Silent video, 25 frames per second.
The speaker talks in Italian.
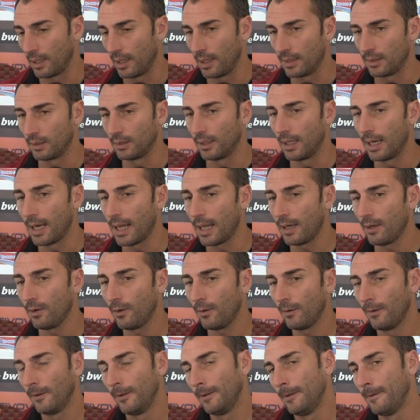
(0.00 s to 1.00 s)
dall'inizio
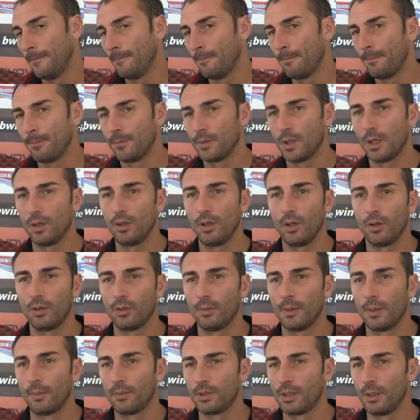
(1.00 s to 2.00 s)
dell'anno. Cioè, io
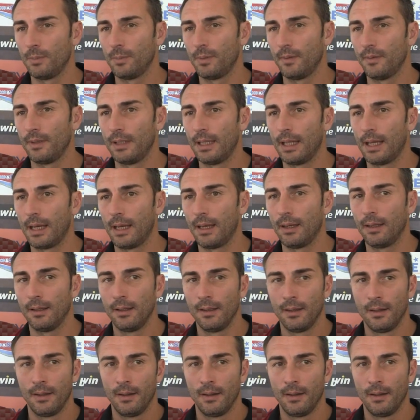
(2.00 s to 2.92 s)
dico dobbiamo sempre vedere